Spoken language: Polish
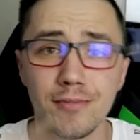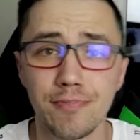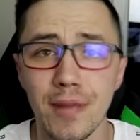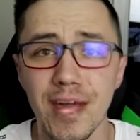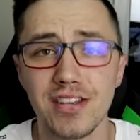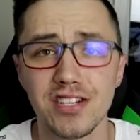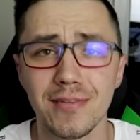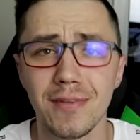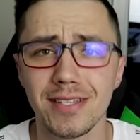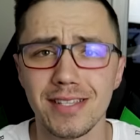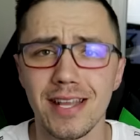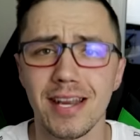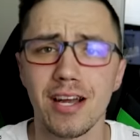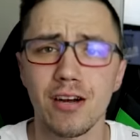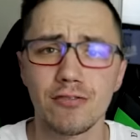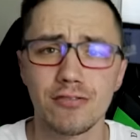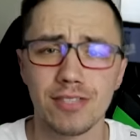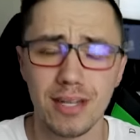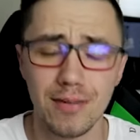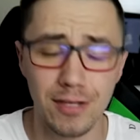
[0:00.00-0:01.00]
Pierwszy
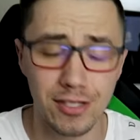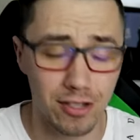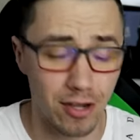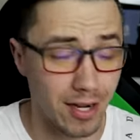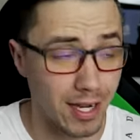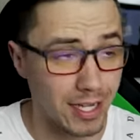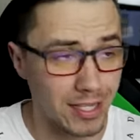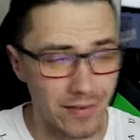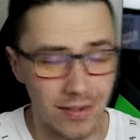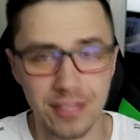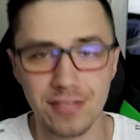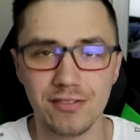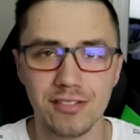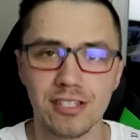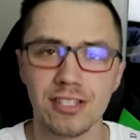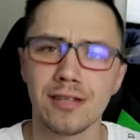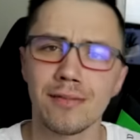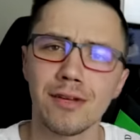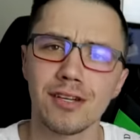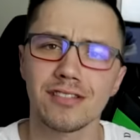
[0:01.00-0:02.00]
materiał z Dream League Soccer
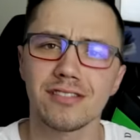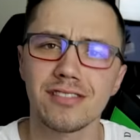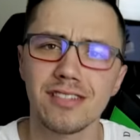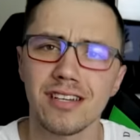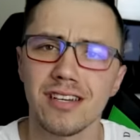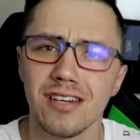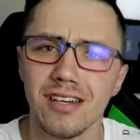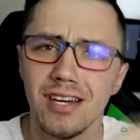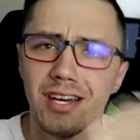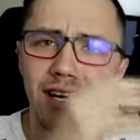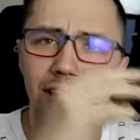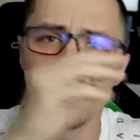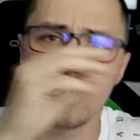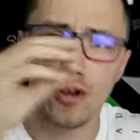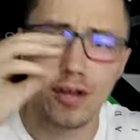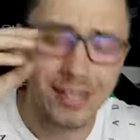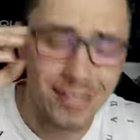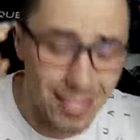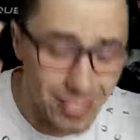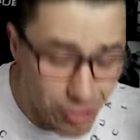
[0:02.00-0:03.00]
2017
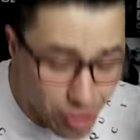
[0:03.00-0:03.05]
to jest